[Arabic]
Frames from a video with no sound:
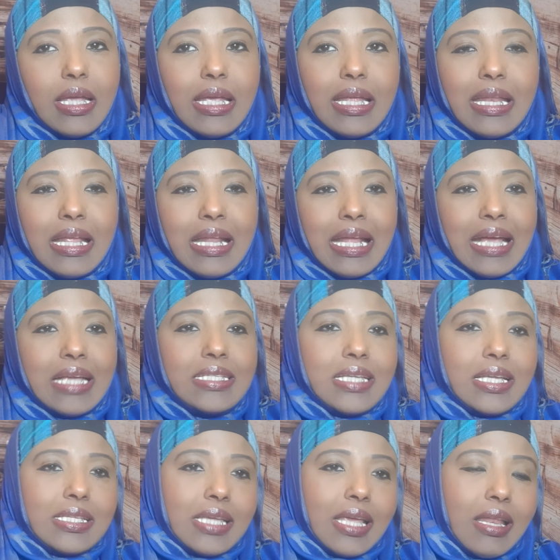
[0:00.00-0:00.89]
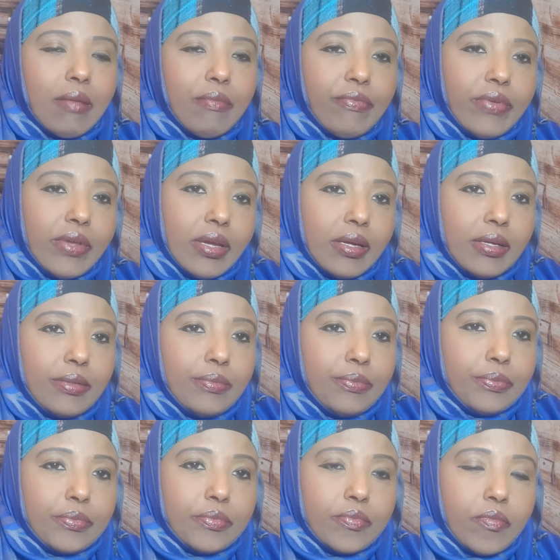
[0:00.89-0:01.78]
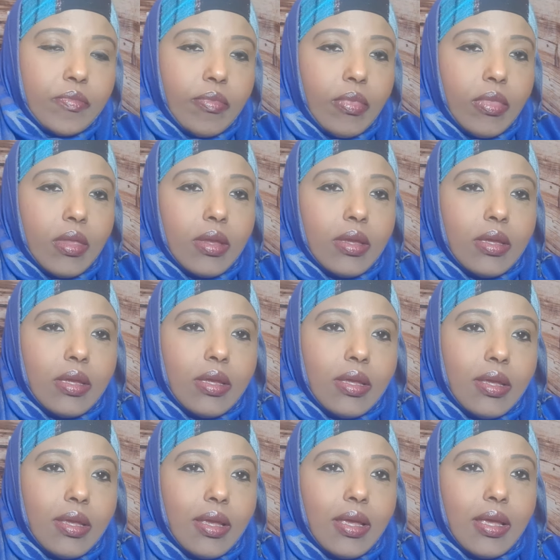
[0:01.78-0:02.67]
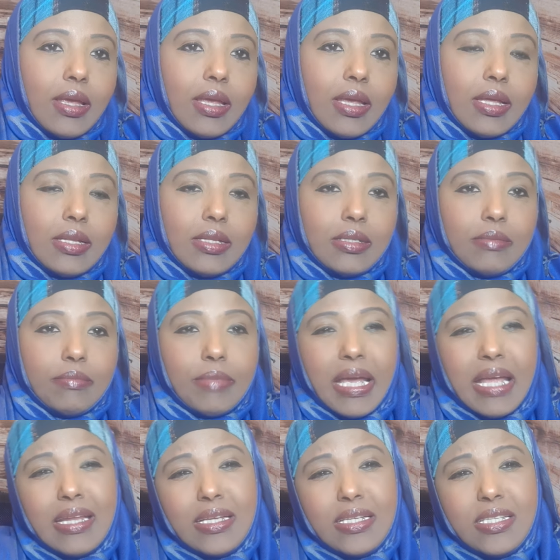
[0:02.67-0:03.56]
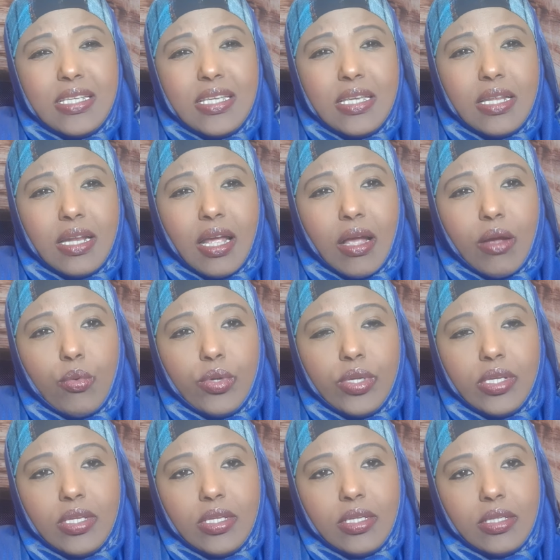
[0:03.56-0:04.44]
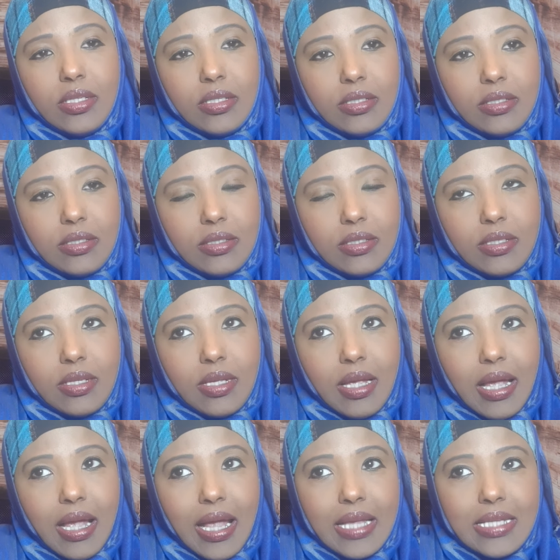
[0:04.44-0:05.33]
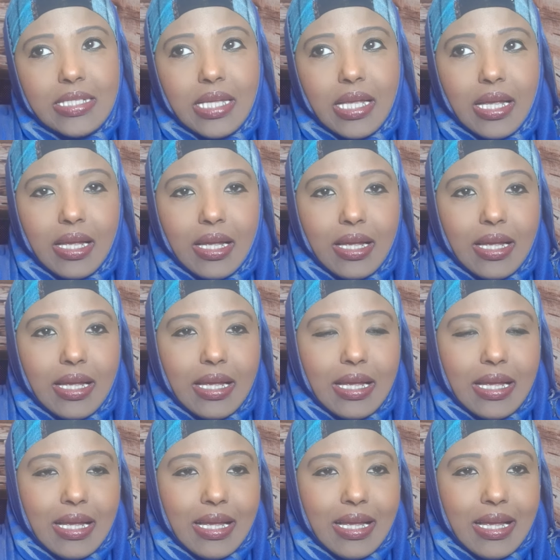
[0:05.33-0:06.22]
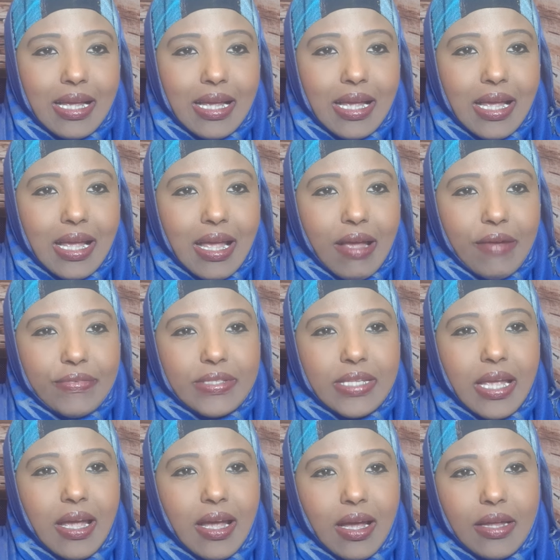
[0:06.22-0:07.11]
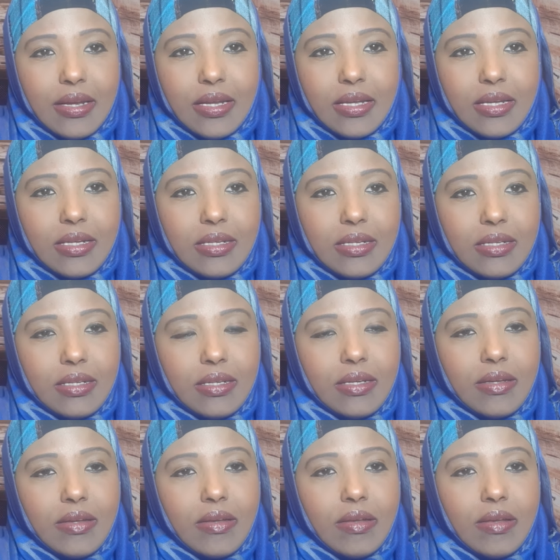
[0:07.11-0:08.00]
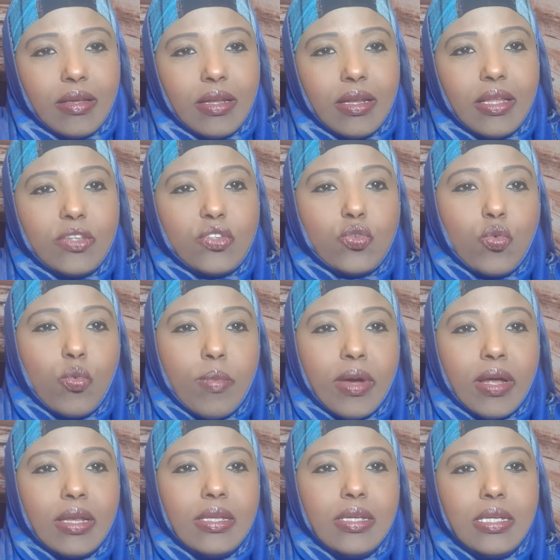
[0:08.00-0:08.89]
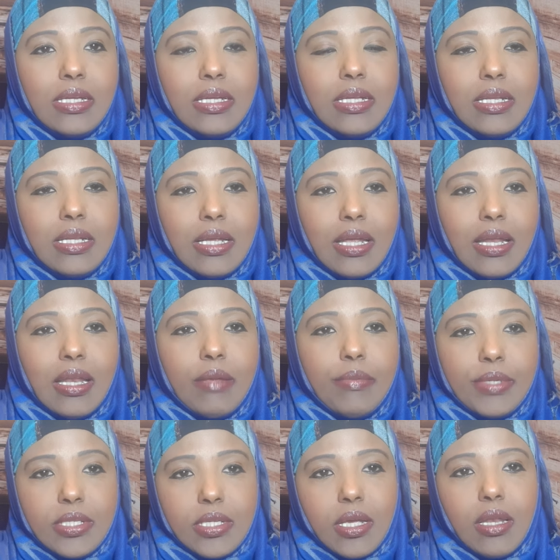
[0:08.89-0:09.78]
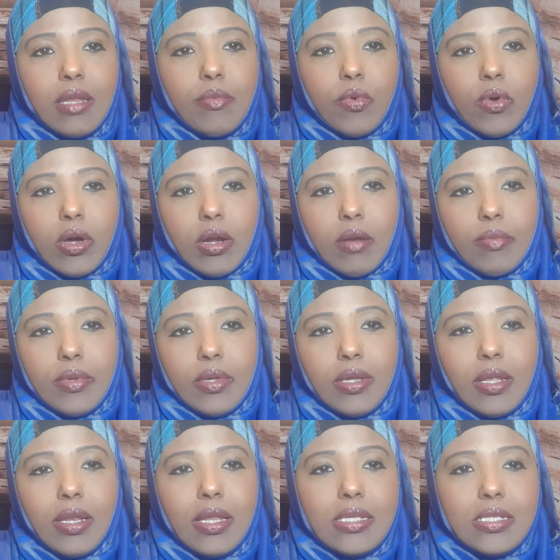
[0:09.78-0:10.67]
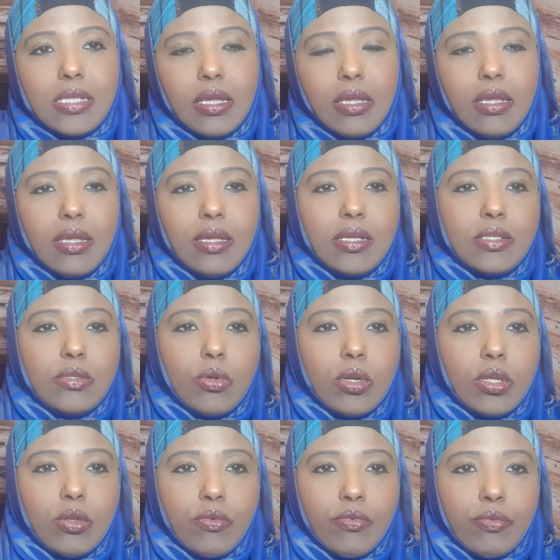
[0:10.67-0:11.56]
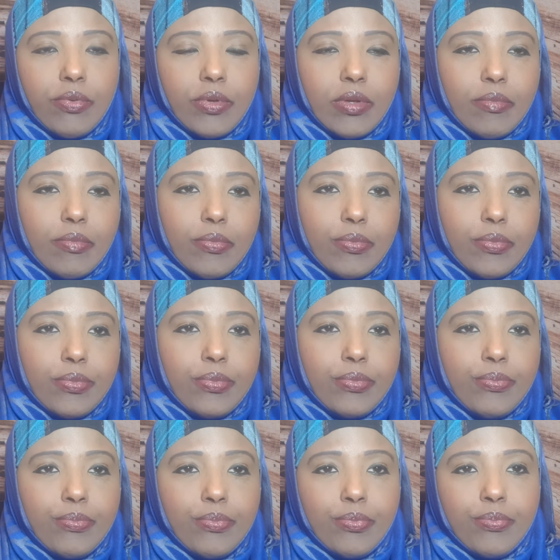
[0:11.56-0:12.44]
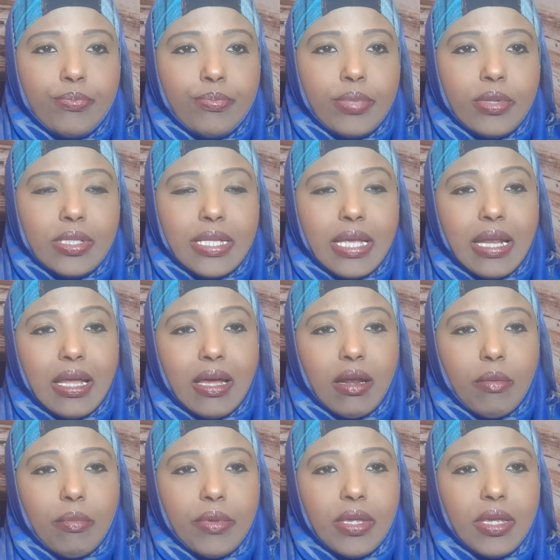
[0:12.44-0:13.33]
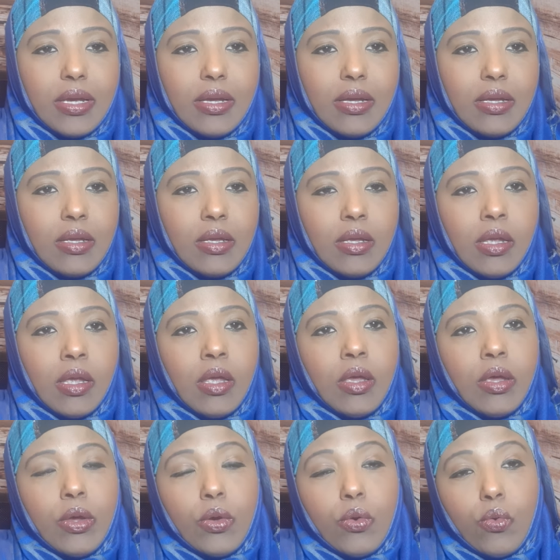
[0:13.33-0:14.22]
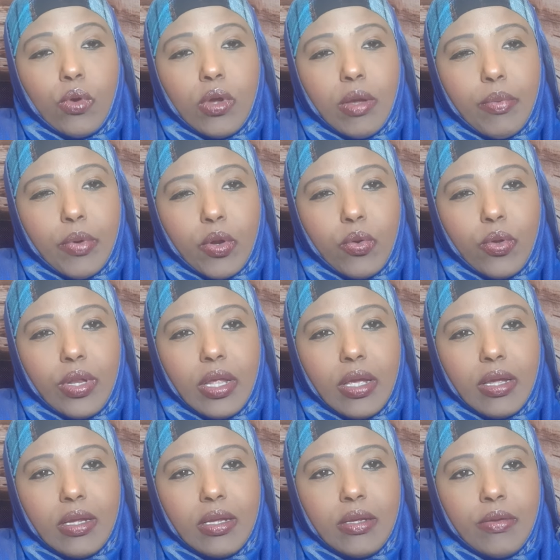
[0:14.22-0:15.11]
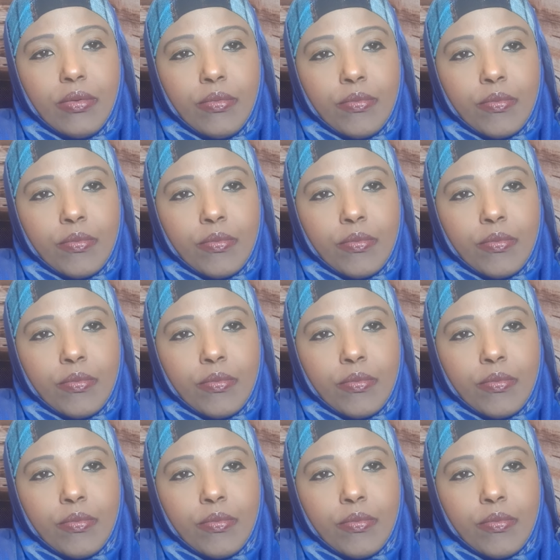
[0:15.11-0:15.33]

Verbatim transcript: اللي انا عايزه اتكلم فيها ان بالي كتير قوي عايزه افتح قناه للصوماليين اللي بيتكلموا عربي اللي زيي اتولدوا في بلدان عربيه وكبروا هناك